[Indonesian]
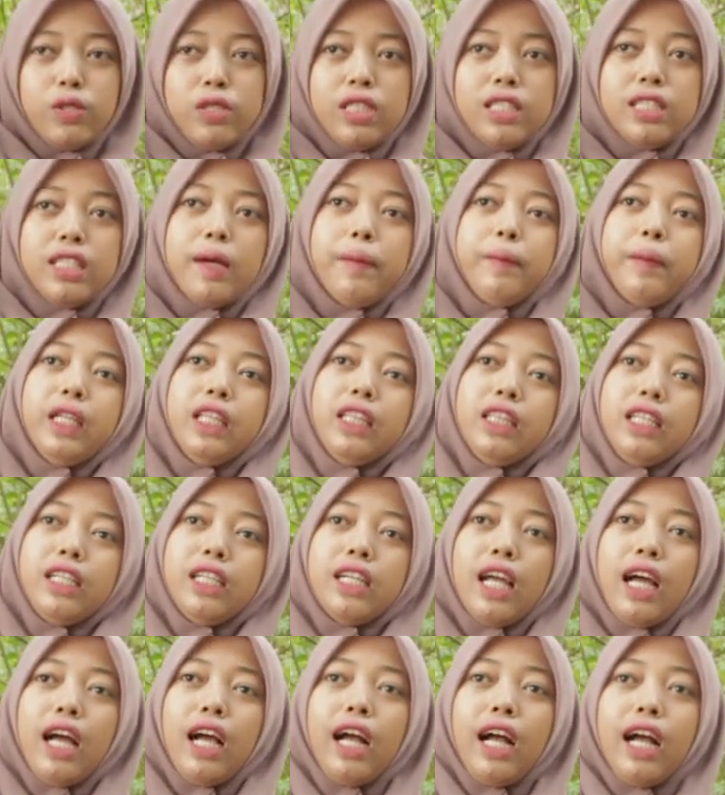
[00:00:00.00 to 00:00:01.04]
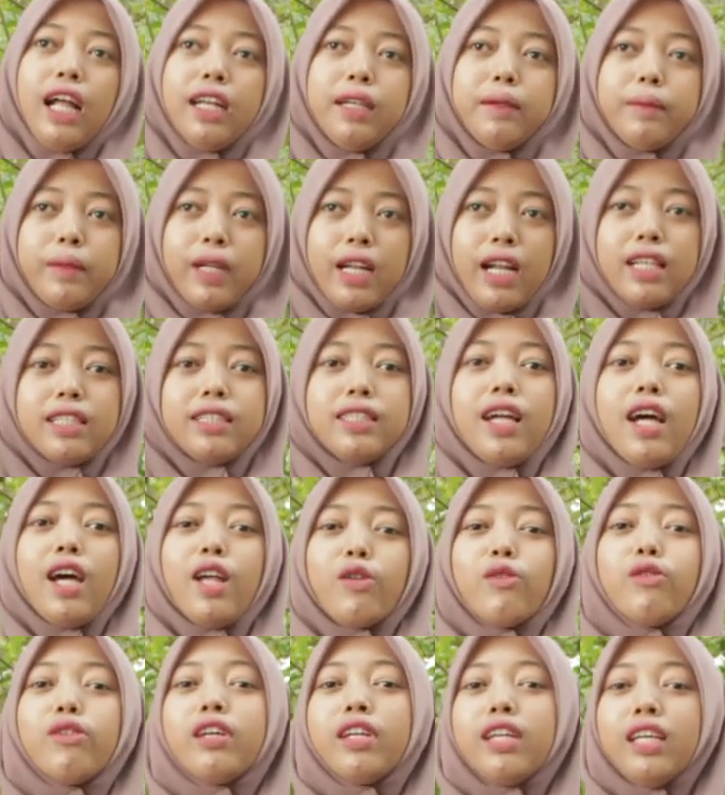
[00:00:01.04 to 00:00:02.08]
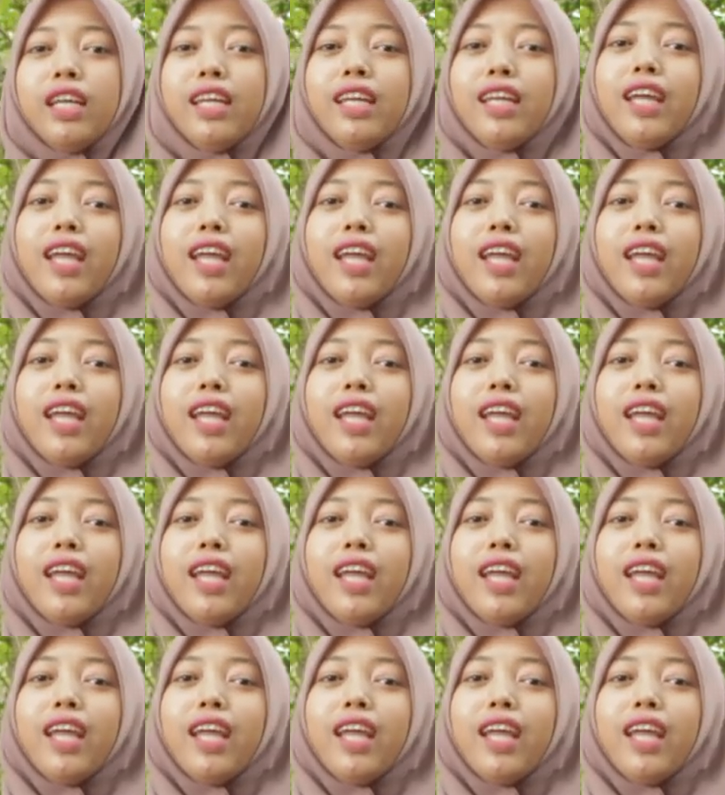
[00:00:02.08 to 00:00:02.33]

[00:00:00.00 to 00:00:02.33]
Suci jamin tidak akan merasa rugi